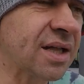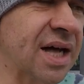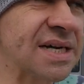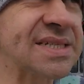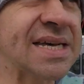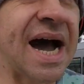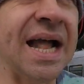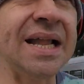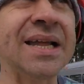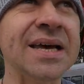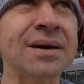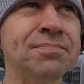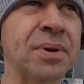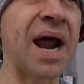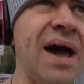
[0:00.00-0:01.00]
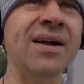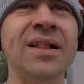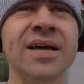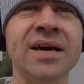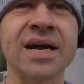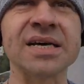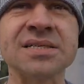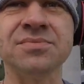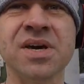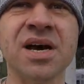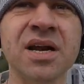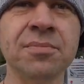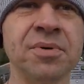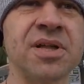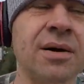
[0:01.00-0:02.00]
колоссальные правильные
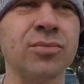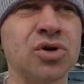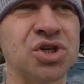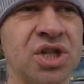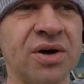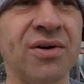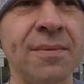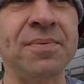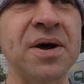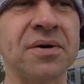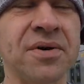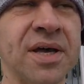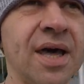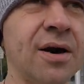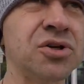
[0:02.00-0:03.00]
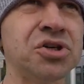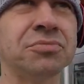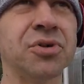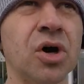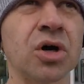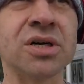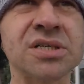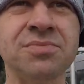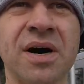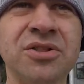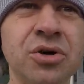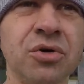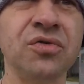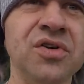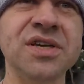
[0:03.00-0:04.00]
размеры, потому что, во-первых, я очень много
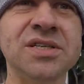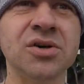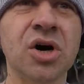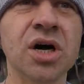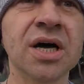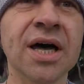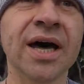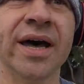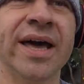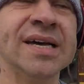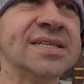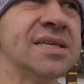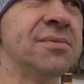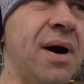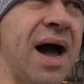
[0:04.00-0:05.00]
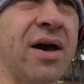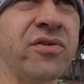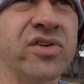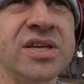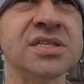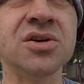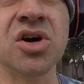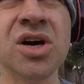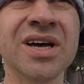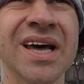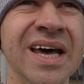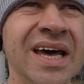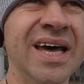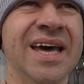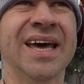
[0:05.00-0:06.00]
смотрю видео, я снимаю видео,
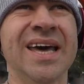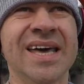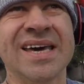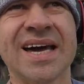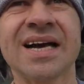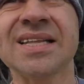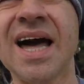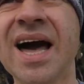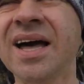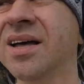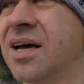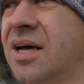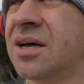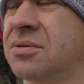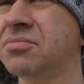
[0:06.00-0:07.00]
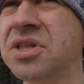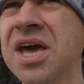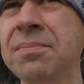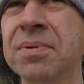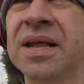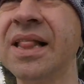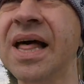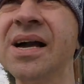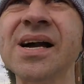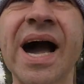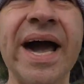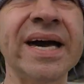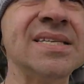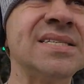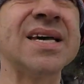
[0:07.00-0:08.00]
и когда мне
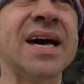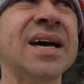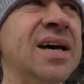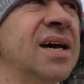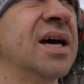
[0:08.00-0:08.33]
предлагается